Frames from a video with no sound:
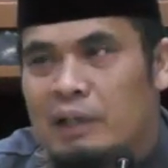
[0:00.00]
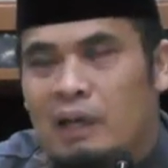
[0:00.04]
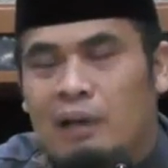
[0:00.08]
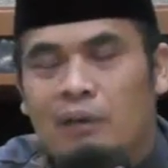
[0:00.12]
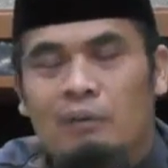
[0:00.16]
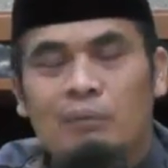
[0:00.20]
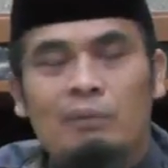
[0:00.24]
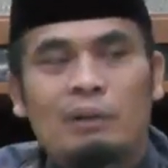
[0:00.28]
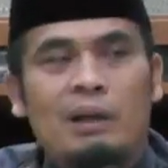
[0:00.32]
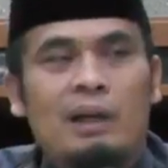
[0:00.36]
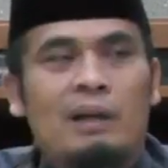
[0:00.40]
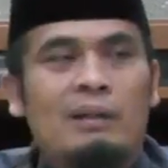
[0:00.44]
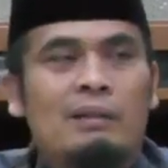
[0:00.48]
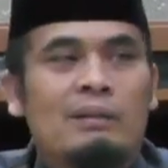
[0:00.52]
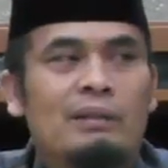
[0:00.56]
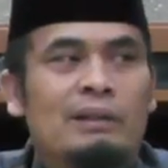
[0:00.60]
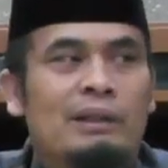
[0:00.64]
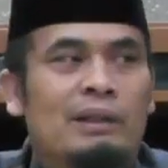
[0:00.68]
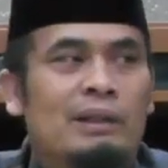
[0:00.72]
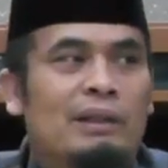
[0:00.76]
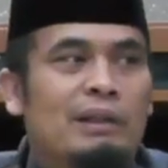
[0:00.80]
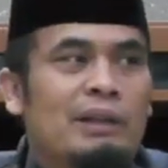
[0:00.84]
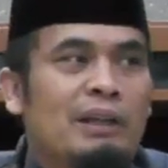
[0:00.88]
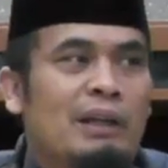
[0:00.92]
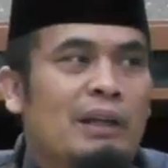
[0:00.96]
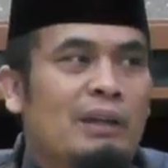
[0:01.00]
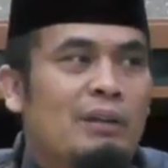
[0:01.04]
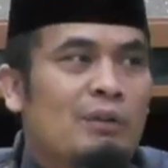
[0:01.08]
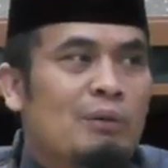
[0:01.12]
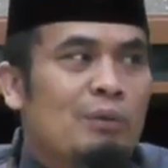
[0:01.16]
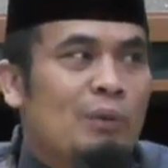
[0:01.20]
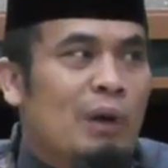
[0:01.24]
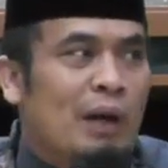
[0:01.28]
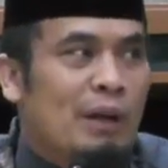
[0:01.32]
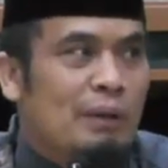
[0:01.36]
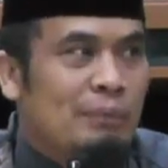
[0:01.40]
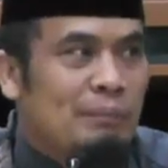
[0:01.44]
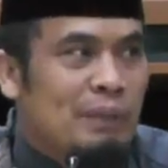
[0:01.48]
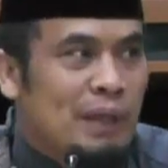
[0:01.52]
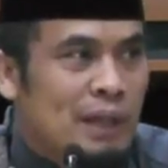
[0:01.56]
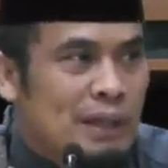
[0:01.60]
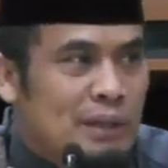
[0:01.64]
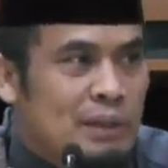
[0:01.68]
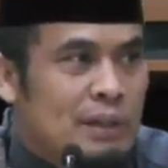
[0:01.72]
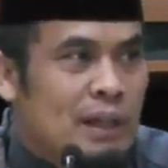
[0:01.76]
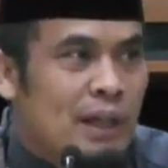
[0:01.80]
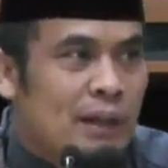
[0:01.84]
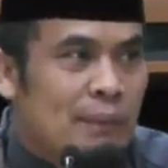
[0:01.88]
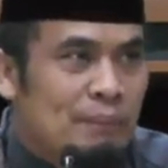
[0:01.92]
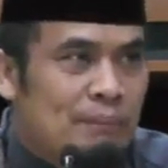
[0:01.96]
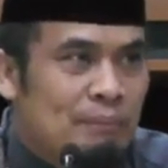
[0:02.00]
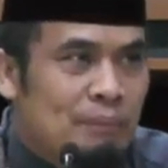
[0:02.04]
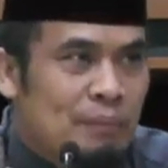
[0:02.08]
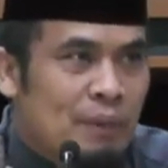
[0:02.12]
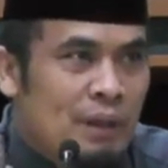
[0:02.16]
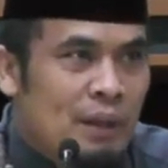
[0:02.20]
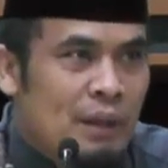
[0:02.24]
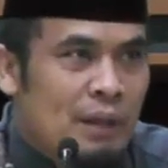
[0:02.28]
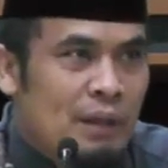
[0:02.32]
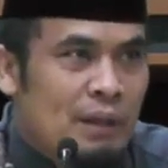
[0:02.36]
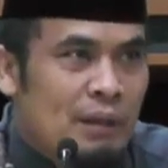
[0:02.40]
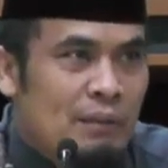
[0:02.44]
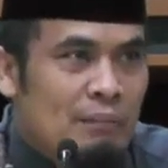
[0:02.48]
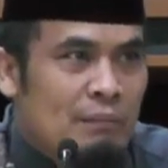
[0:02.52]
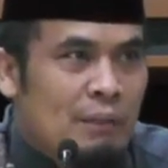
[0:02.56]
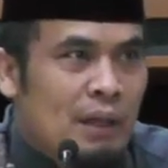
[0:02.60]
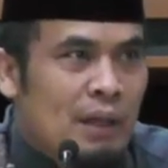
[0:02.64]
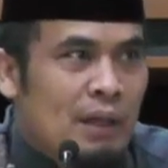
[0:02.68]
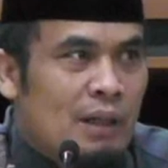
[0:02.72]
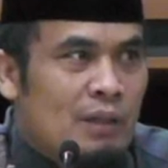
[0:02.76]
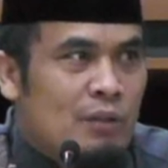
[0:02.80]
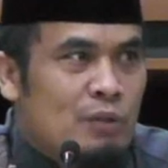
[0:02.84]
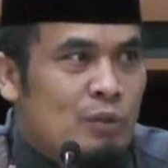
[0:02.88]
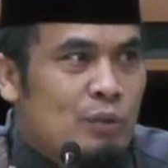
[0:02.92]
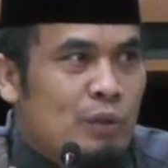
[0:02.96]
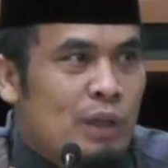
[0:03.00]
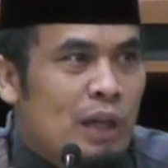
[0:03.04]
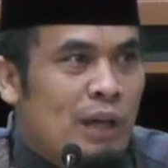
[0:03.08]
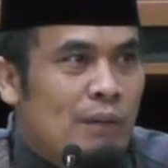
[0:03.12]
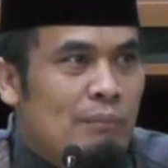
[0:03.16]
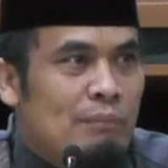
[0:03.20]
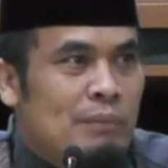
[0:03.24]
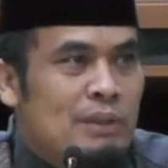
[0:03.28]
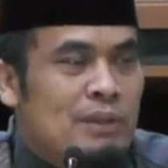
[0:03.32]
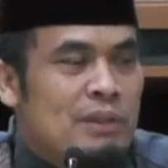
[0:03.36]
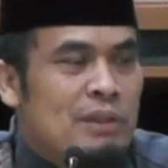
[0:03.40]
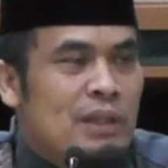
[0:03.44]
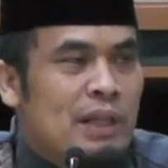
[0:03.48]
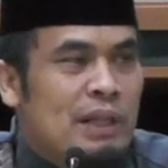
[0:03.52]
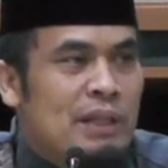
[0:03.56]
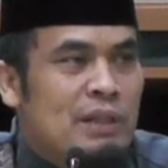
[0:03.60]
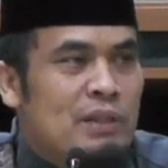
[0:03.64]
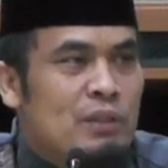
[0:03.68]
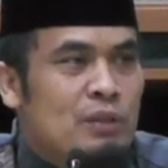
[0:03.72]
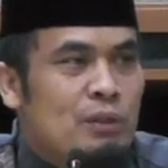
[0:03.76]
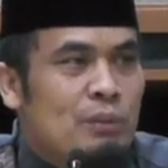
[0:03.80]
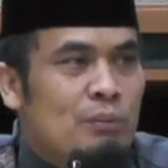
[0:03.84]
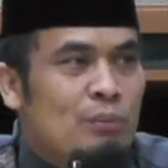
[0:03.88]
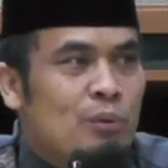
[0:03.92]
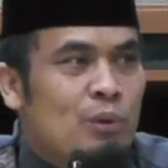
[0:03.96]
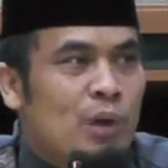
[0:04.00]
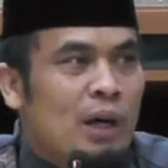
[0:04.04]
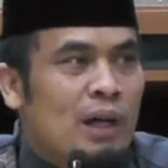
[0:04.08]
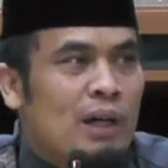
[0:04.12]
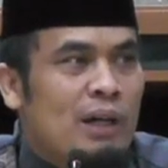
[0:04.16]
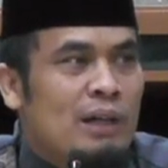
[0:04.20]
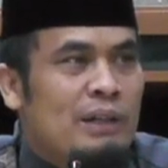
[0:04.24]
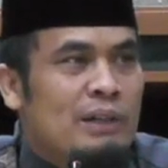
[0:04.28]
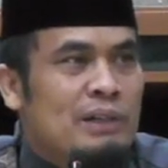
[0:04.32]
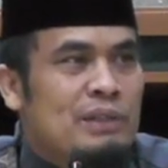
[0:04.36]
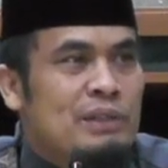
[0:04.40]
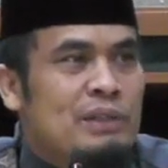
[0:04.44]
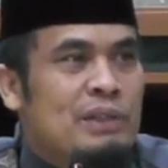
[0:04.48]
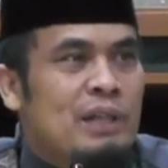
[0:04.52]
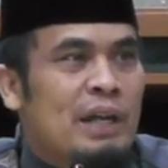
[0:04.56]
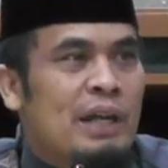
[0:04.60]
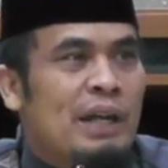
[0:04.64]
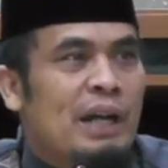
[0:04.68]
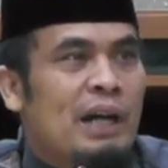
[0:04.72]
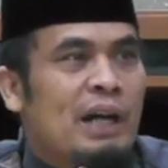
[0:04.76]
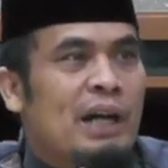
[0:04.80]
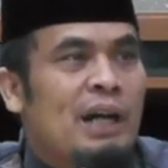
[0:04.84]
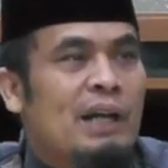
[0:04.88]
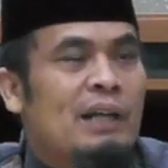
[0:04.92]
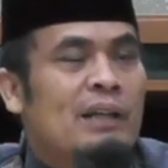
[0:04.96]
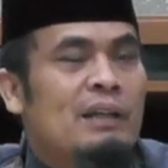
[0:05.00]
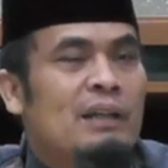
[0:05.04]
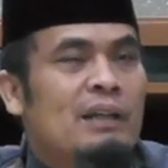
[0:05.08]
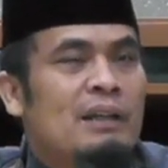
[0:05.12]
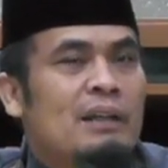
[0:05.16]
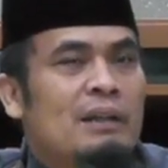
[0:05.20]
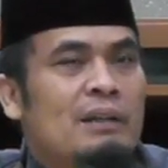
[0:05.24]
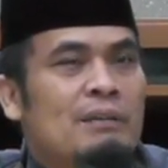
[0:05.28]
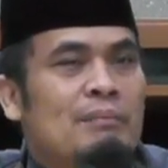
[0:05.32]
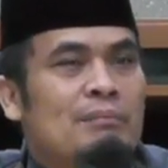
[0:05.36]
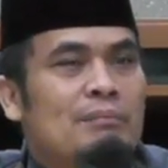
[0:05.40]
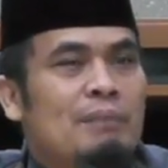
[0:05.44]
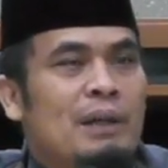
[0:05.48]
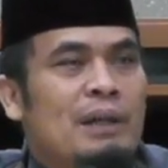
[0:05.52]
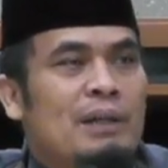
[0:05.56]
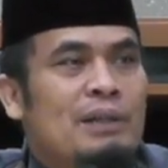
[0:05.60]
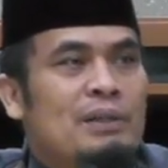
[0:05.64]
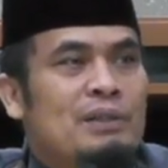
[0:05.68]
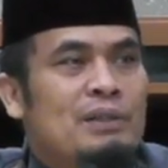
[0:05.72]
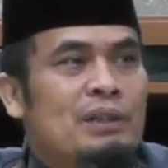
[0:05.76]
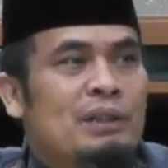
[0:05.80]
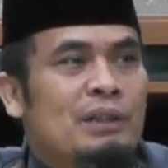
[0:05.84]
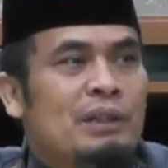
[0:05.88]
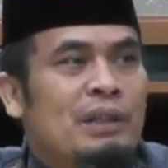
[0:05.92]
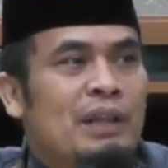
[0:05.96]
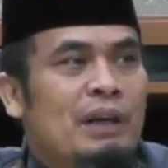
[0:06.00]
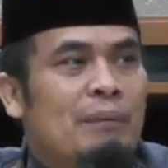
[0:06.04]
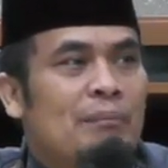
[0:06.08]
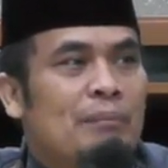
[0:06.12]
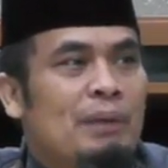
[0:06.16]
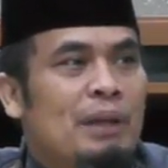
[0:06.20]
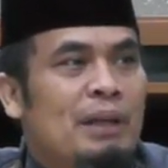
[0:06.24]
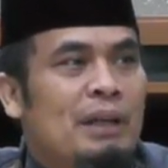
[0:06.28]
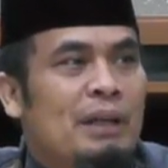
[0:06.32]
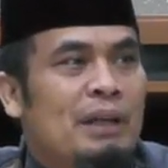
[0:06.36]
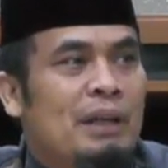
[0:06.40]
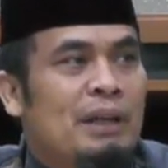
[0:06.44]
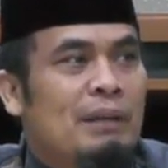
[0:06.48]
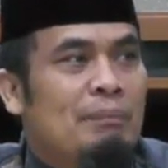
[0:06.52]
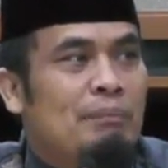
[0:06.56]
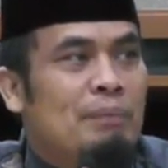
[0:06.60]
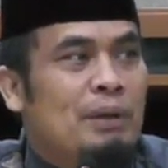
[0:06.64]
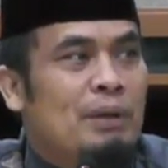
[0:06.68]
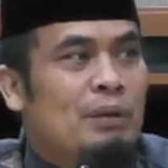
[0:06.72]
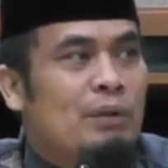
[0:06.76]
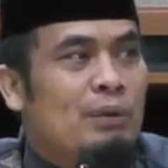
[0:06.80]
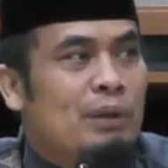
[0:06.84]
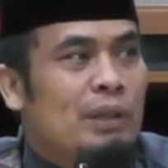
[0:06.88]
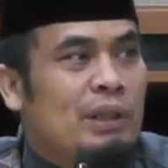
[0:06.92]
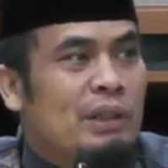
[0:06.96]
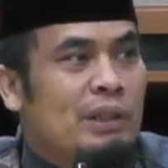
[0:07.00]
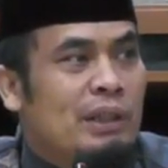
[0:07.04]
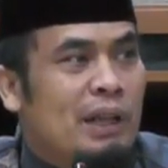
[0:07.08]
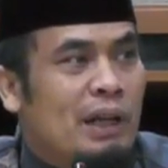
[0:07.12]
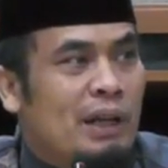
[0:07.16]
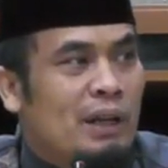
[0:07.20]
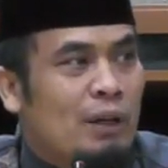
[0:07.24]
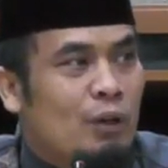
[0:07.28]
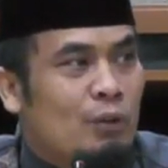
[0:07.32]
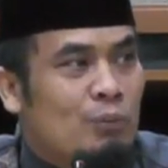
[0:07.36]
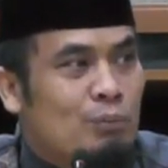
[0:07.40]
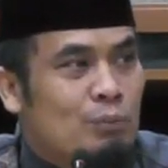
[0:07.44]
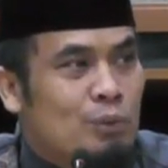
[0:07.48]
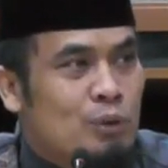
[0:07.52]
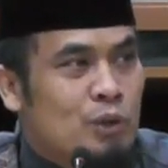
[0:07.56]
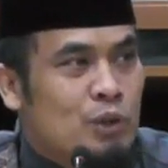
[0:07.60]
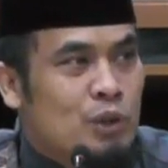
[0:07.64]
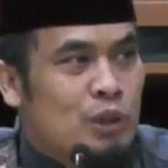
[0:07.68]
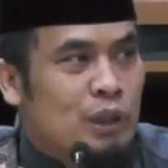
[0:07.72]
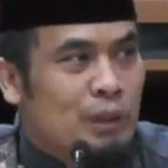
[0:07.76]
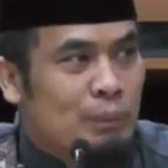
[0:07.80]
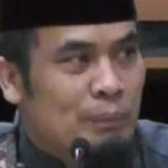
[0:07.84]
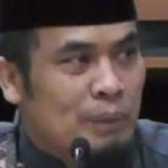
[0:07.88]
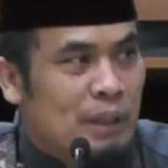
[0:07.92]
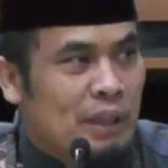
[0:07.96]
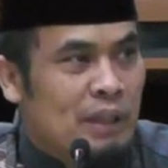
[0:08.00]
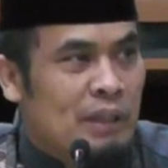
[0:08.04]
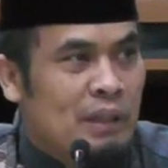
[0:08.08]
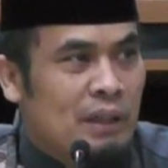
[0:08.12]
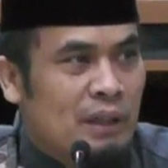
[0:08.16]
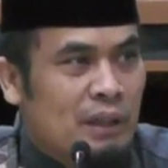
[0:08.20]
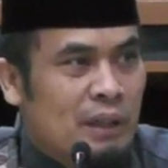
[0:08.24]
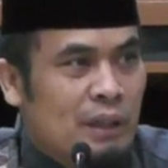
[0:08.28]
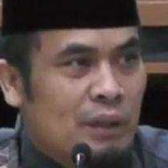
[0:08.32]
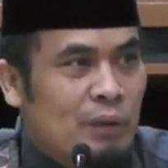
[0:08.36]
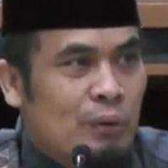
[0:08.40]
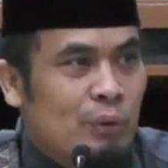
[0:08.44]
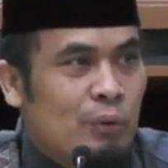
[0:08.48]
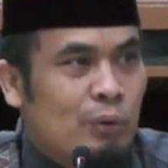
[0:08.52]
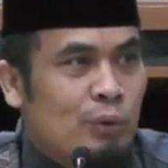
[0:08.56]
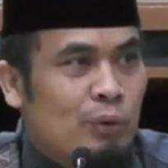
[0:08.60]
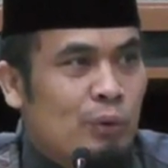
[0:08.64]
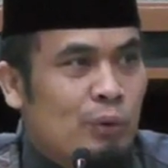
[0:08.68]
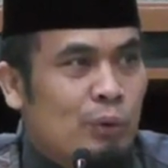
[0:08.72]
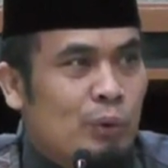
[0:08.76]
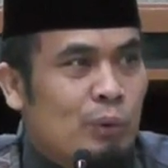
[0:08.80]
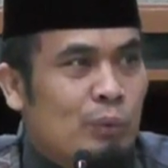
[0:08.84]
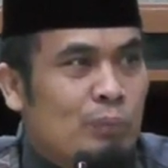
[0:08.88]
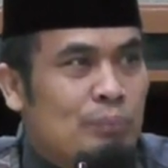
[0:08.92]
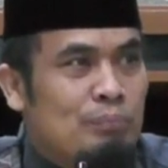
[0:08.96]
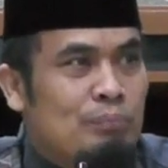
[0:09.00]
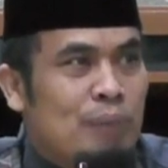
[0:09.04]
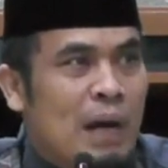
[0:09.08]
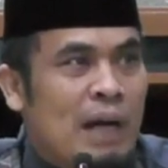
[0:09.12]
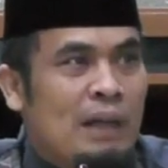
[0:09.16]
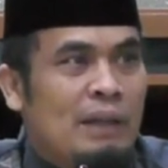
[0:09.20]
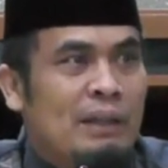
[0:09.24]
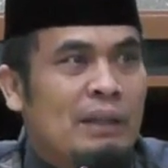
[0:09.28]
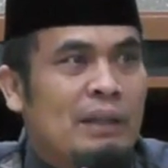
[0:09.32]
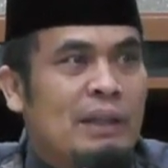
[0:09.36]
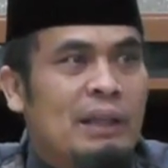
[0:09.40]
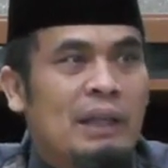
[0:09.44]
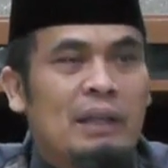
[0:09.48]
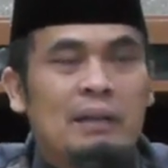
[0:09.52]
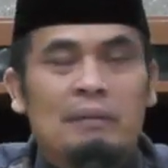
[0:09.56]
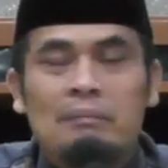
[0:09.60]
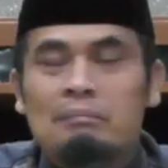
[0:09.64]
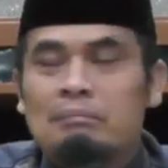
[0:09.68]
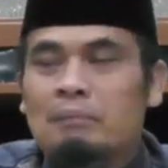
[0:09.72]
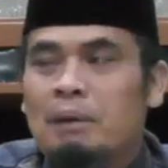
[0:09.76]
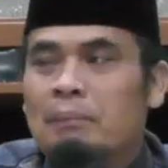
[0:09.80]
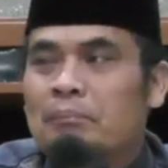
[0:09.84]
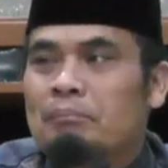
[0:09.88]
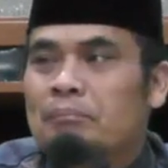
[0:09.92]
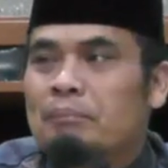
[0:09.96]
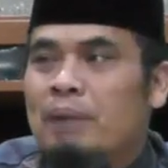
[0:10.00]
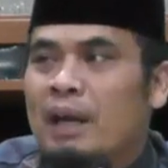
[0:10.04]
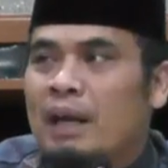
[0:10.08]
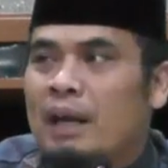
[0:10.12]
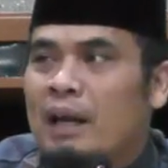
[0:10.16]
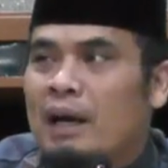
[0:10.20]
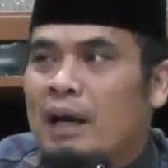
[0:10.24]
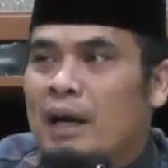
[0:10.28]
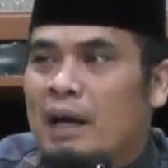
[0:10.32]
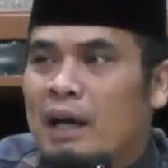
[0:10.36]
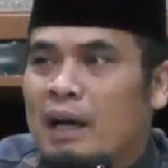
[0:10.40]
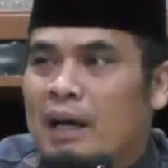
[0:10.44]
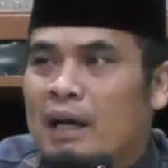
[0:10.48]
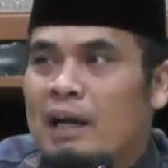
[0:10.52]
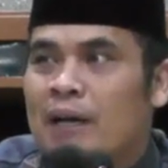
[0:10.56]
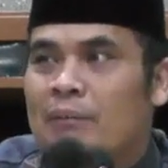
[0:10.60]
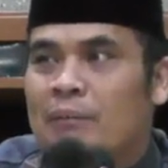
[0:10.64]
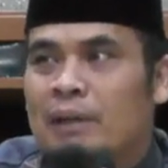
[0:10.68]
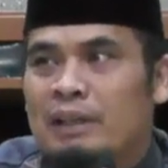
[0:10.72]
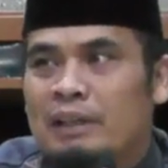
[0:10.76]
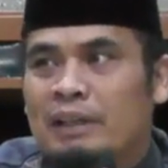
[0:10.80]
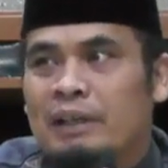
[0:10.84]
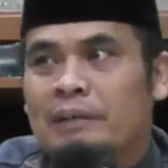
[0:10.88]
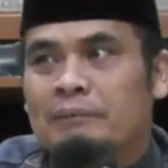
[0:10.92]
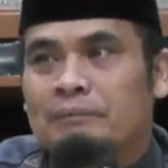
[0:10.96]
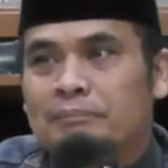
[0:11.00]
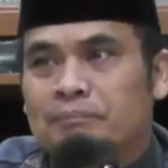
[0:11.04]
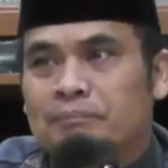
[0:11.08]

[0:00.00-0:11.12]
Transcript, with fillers: dakwah kekinian luar biasa. Maka sudah menjadi sebuah keniscayaan bagi setiap individu kita kaum muslimin untuk bangkit membela agamanya.